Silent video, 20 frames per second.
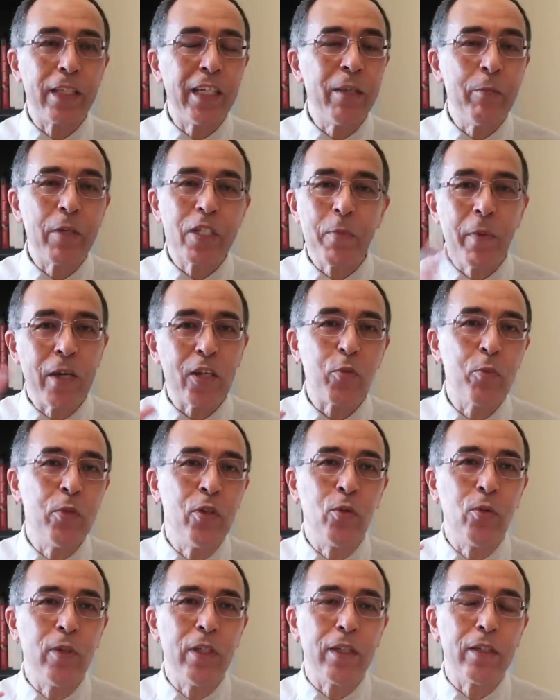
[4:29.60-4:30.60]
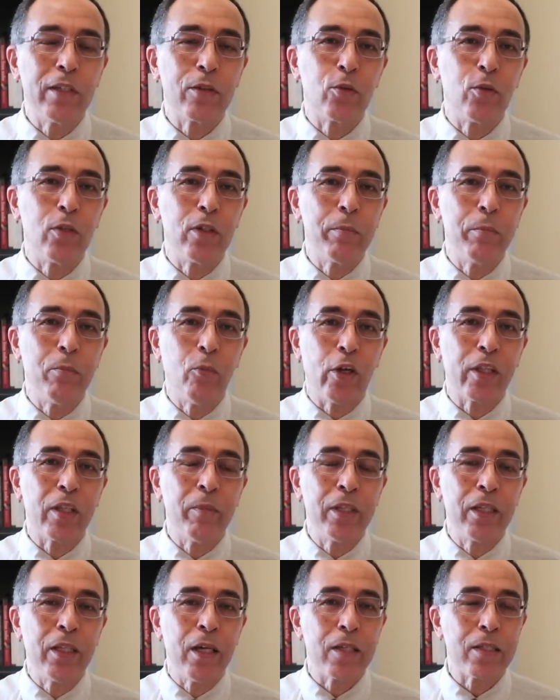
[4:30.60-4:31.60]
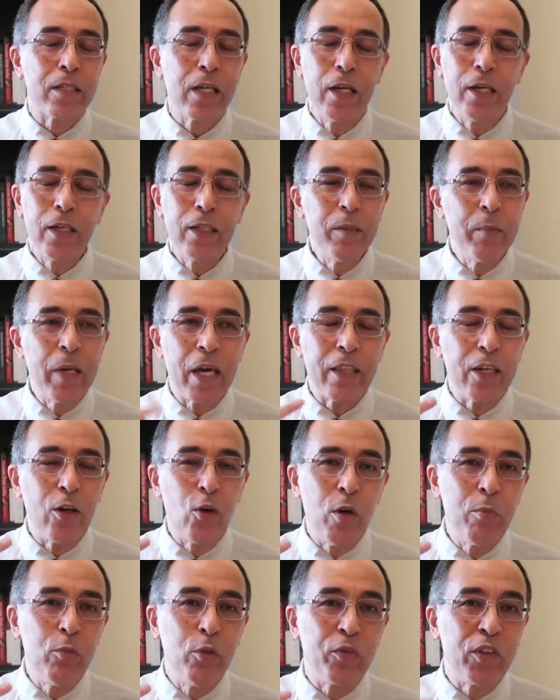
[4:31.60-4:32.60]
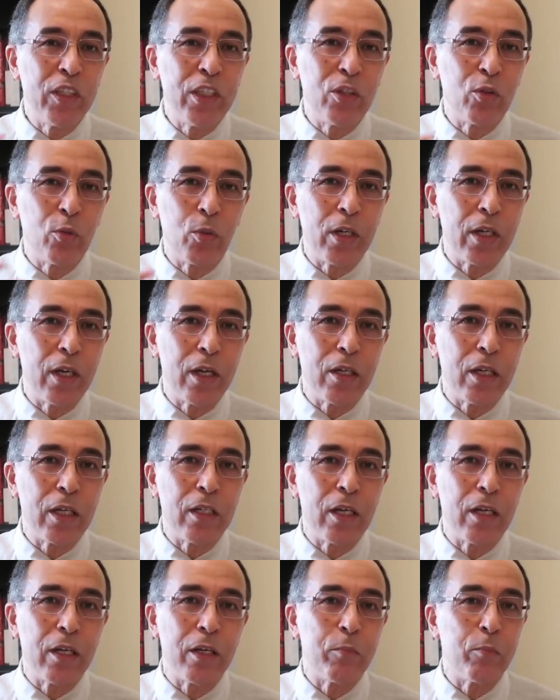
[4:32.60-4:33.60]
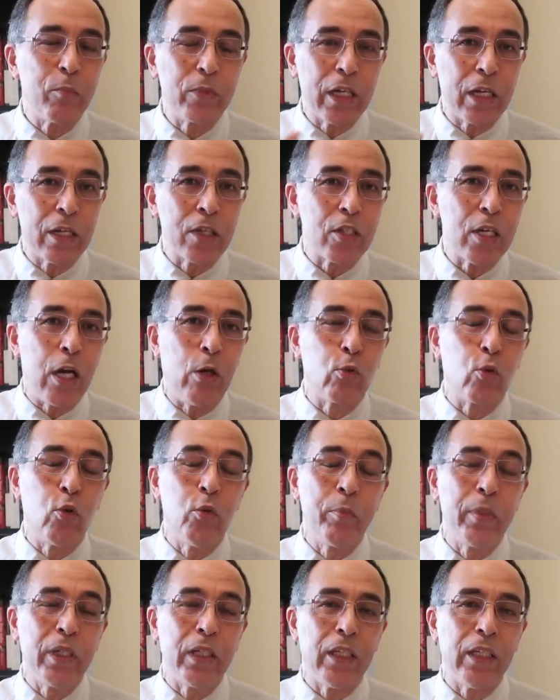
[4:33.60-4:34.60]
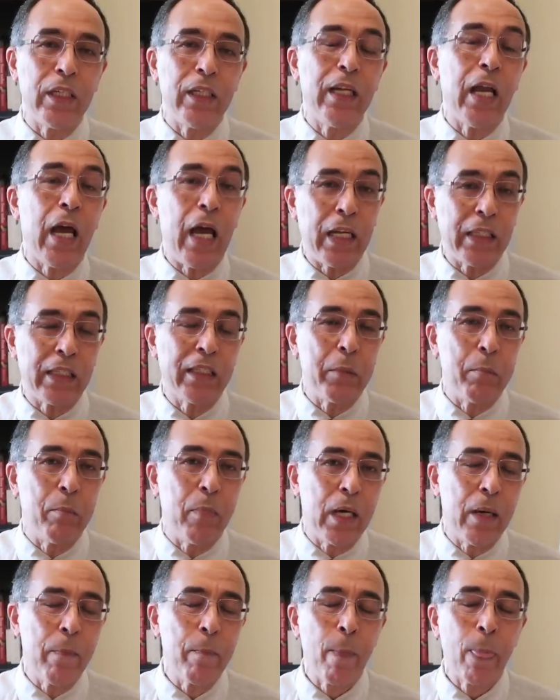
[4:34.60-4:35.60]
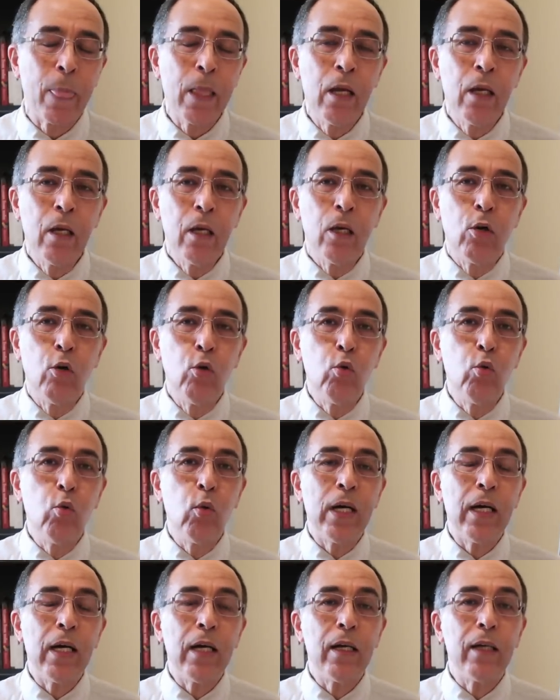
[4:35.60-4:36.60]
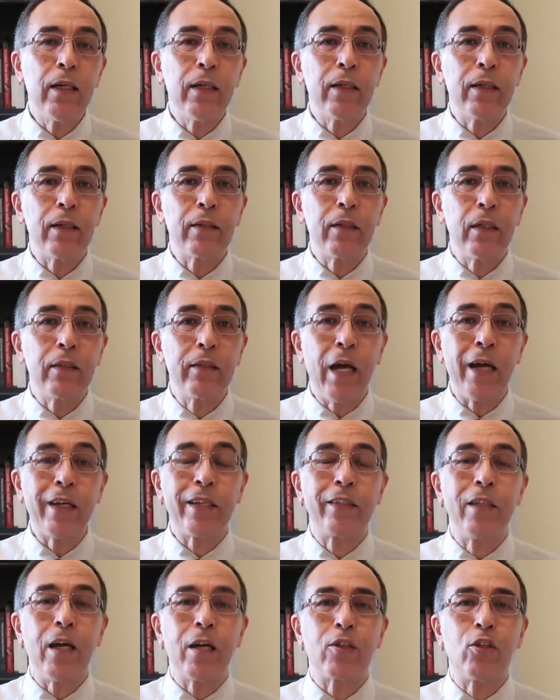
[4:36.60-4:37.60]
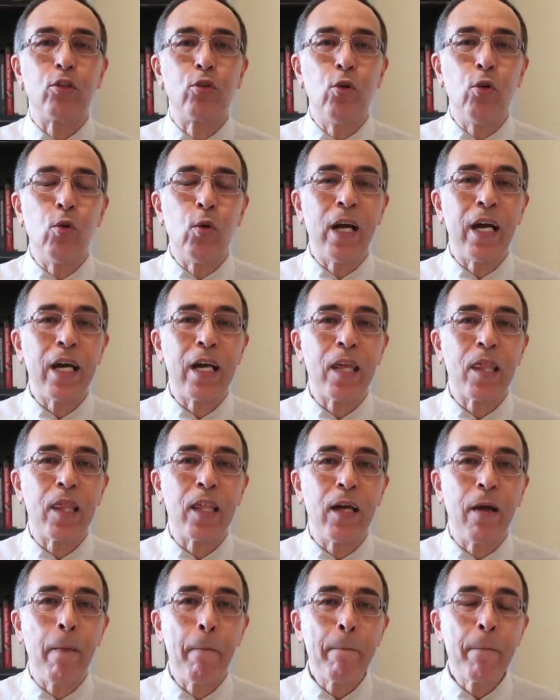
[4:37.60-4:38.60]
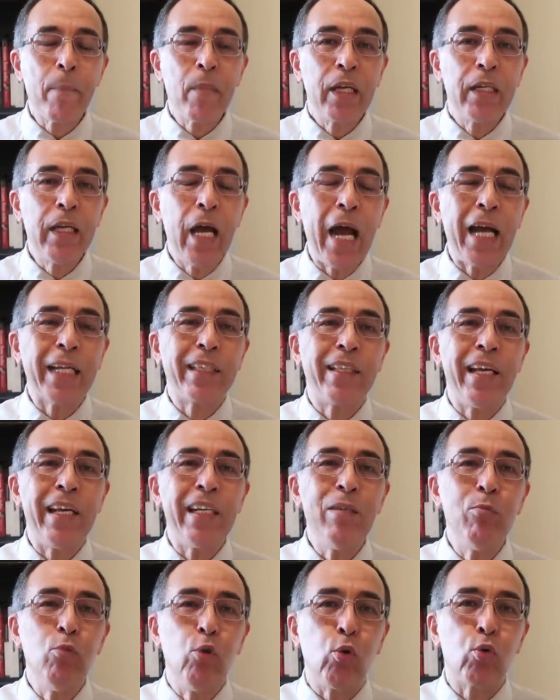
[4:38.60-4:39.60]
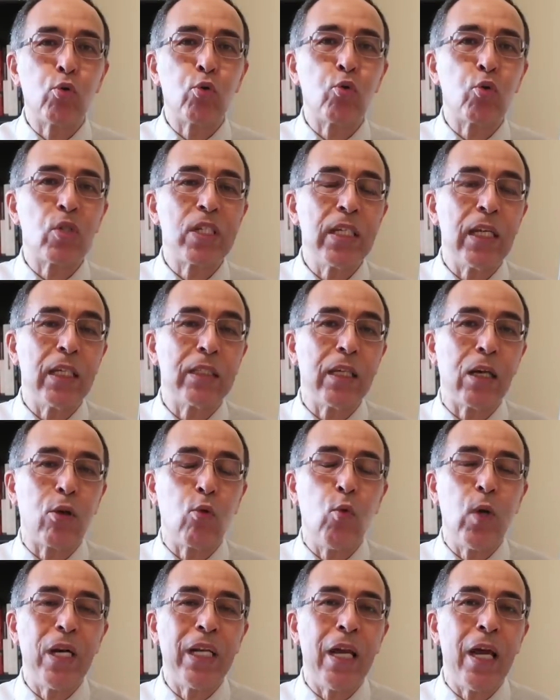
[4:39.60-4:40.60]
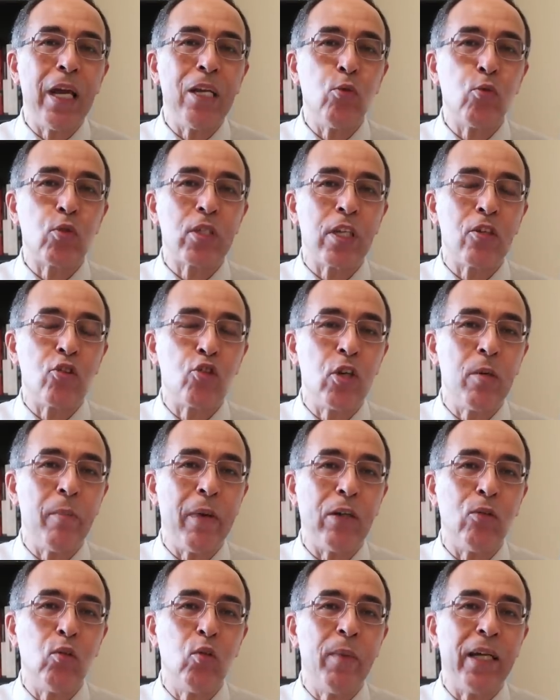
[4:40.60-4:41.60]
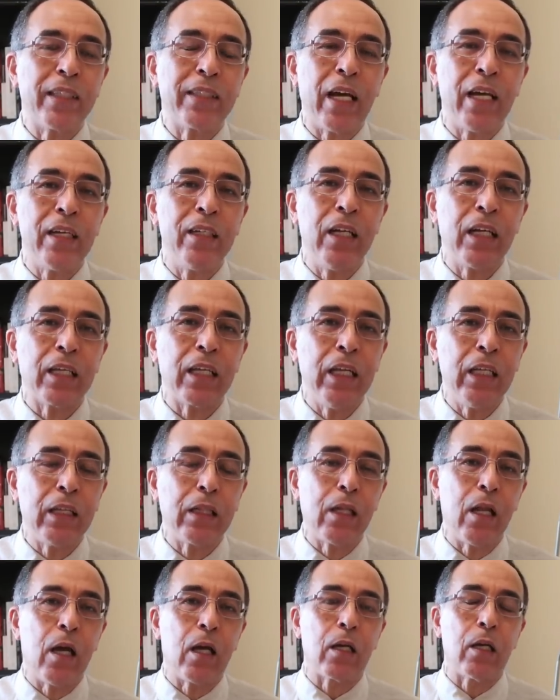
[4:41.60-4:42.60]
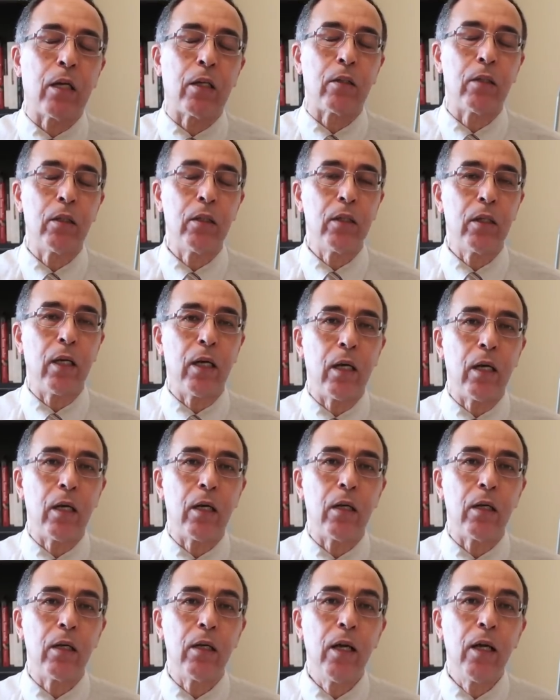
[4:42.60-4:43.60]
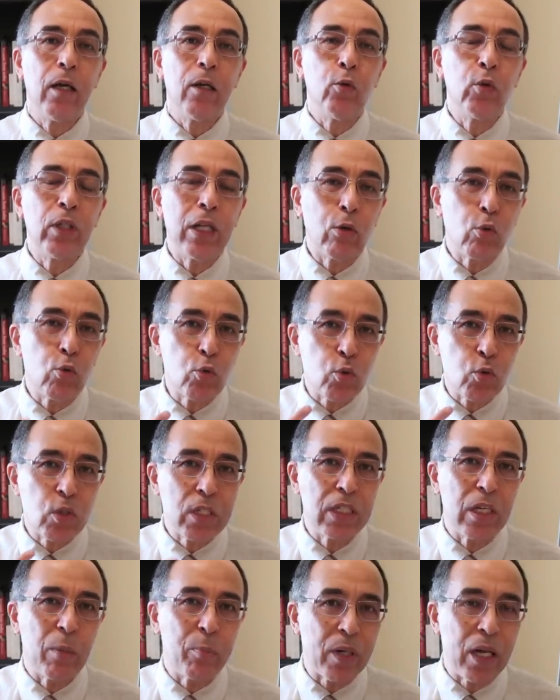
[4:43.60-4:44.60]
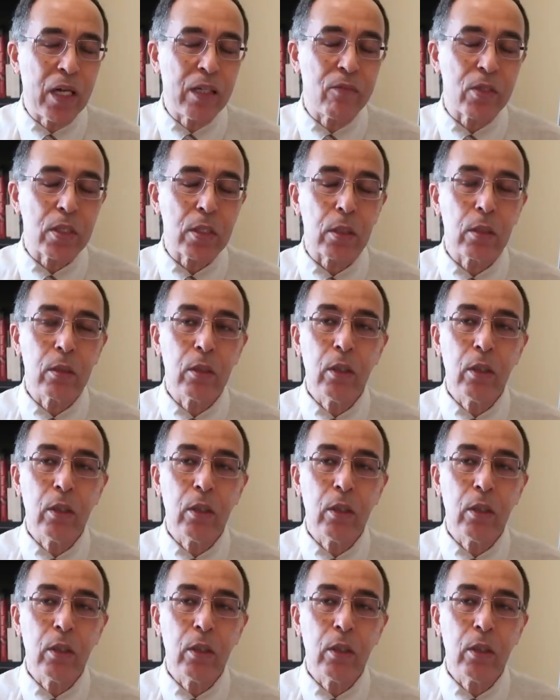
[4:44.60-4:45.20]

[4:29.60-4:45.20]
هذا اللي ما سمعش منه معظم الناس لماذا هو مفيد وانا انصحكم به الى حد ما هو دك دك جو هذا يحترم خصوصيتك ولا يسجل معلومات عنك اطلاقا آه هنا الخصوصيه برايفسي